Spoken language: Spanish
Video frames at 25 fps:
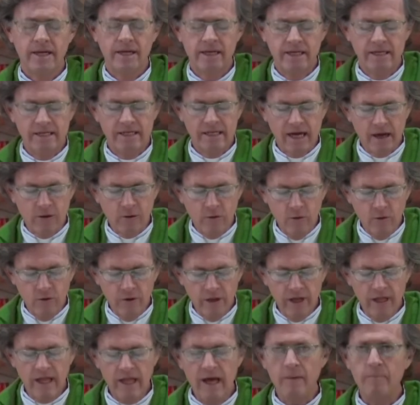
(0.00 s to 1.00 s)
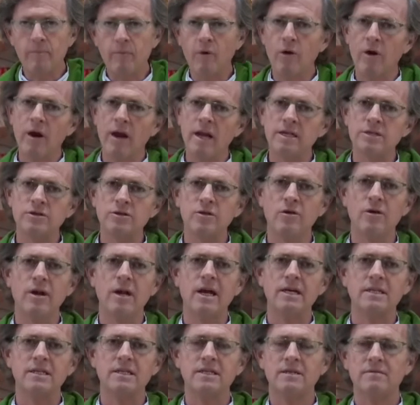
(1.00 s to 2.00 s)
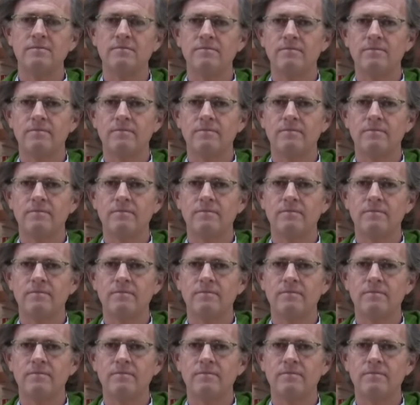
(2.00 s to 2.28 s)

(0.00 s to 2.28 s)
sacudida por las olas.